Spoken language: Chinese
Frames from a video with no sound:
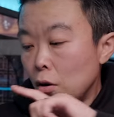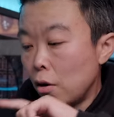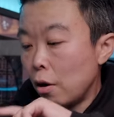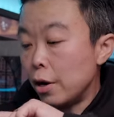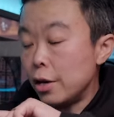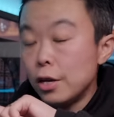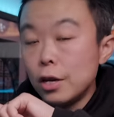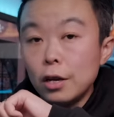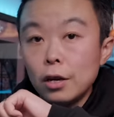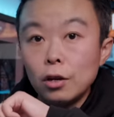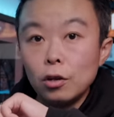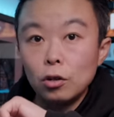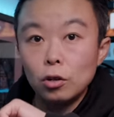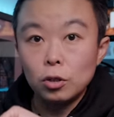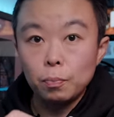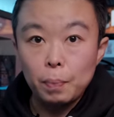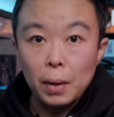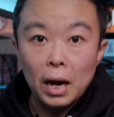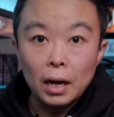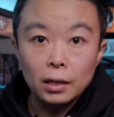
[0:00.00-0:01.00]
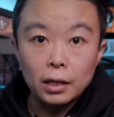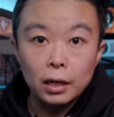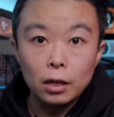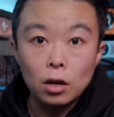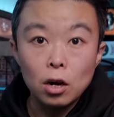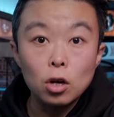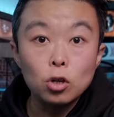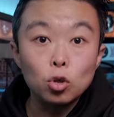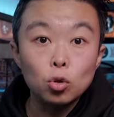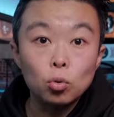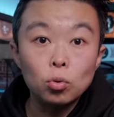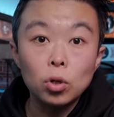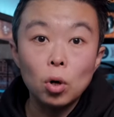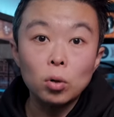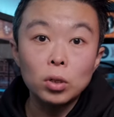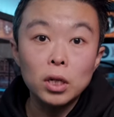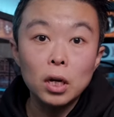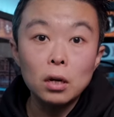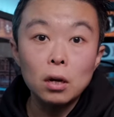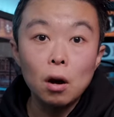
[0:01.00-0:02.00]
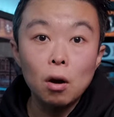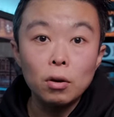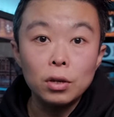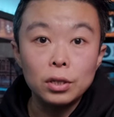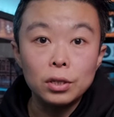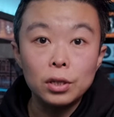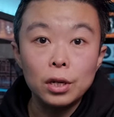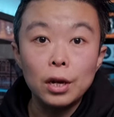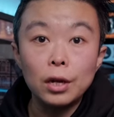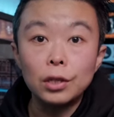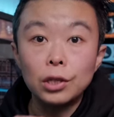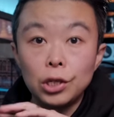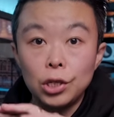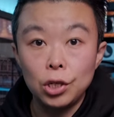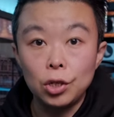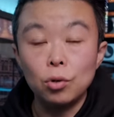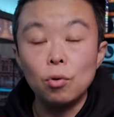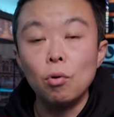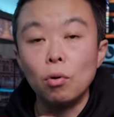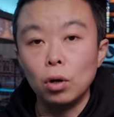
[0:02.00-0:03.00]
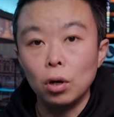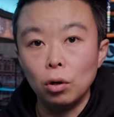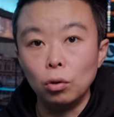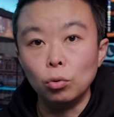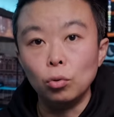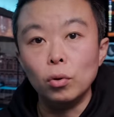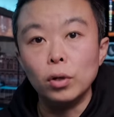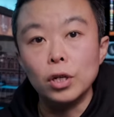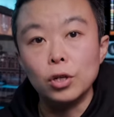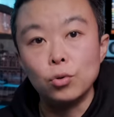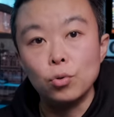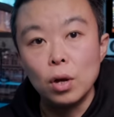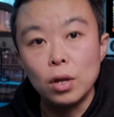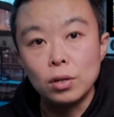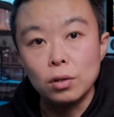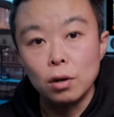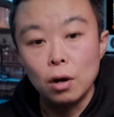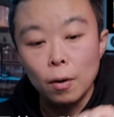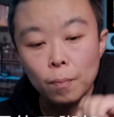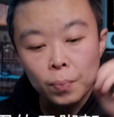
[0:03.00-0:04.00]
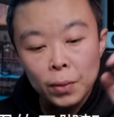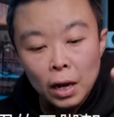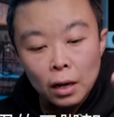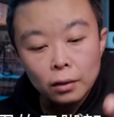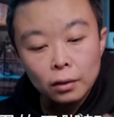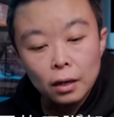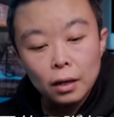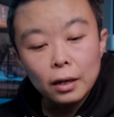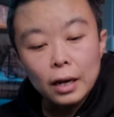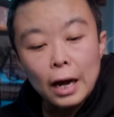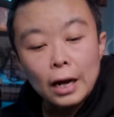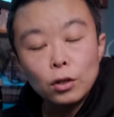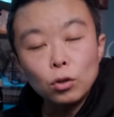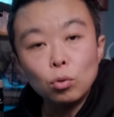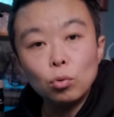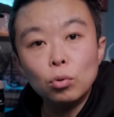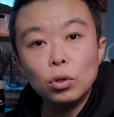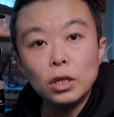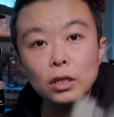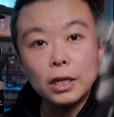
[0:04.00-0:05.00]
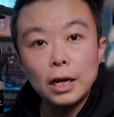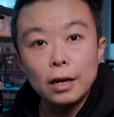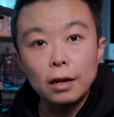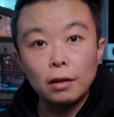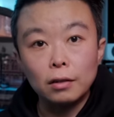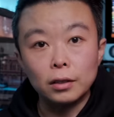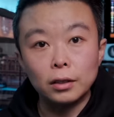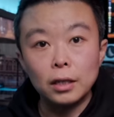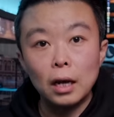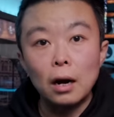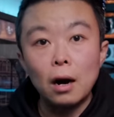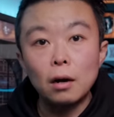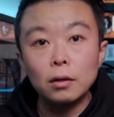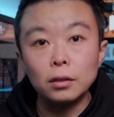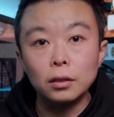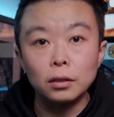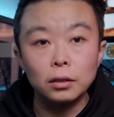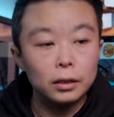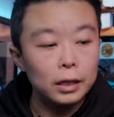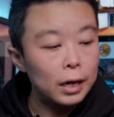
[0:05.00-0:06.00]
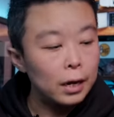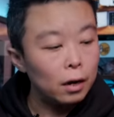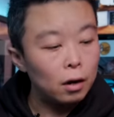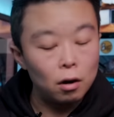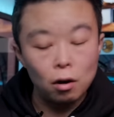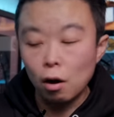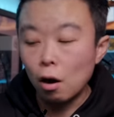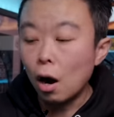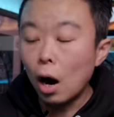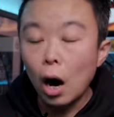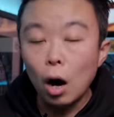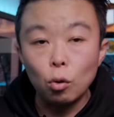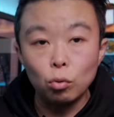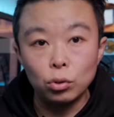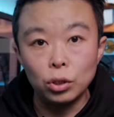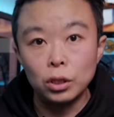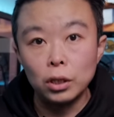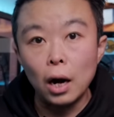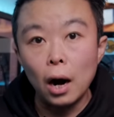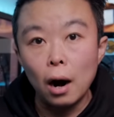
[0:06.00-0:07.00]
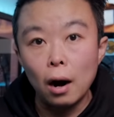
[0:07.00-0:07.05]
可以把这个中轴升高一些，提供更多的选择。那来图的这个 324C 和2542